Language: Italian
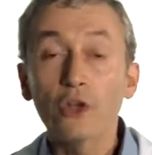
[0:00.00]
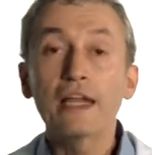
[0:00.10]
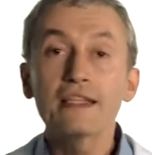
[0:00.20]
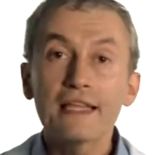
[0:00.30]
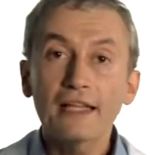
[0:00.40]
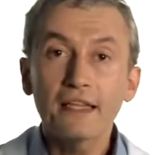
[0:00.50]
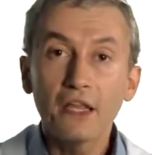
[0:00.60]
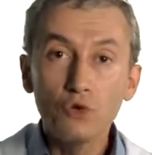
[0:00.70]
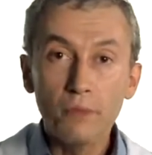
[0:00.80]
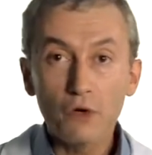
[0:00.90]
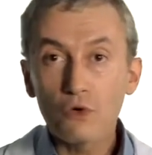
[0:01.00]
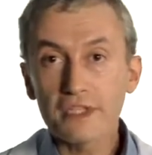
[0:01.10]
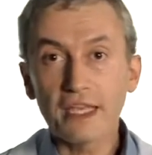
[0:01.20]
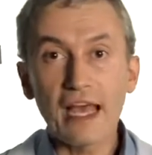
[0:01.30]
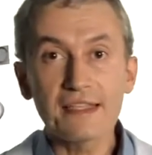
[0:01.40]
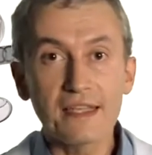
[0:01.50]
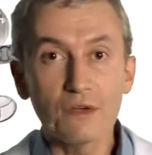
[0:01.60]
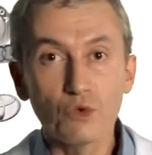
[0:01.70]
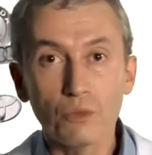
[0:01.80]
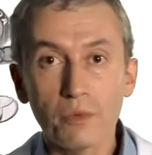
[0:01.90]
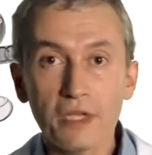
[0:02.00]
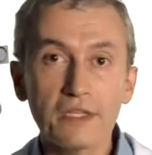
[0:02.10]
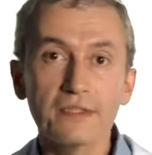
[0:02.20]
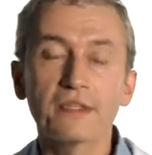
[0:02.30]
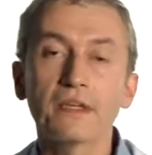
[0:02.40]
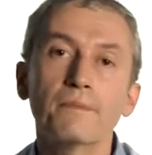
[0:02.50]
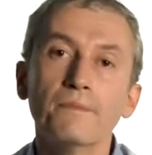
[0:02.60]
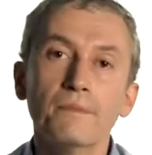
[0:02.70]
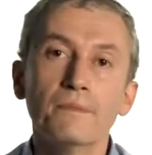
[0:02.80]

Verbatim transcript: organizzata da numerose case automobilistiche.